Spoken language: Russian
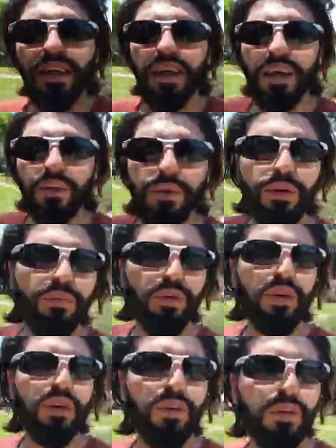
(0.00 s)
оттуда в
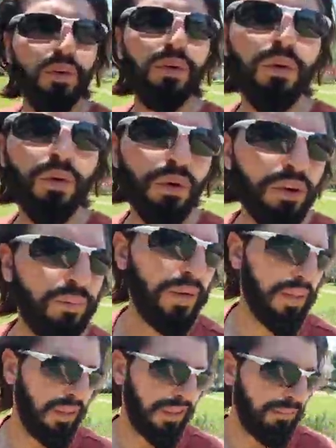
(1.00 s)
другой город
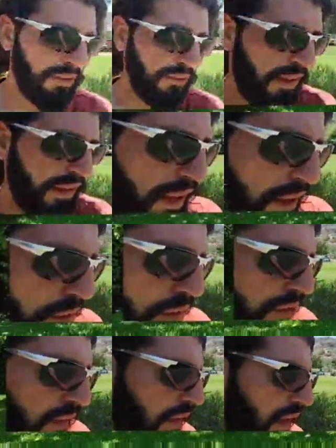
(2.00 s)
поехать. Мне в Анкару,
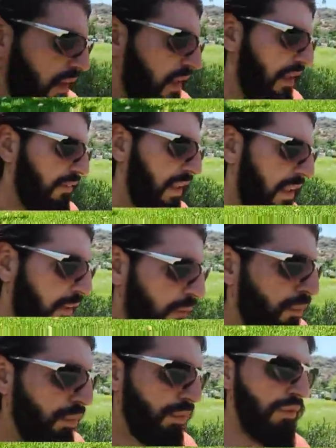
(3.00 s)
из Анкары в
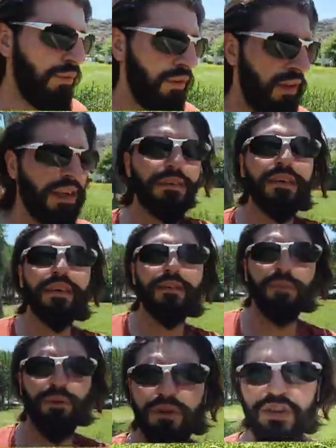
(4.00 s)
Истамбул, вот так
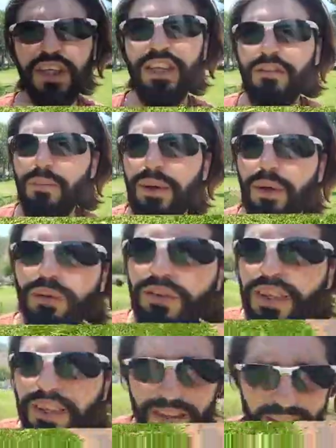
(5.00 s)
путешествовал по
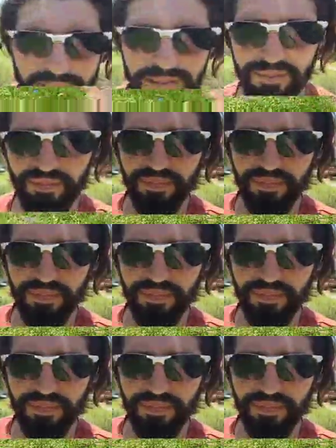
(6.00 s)
университетам.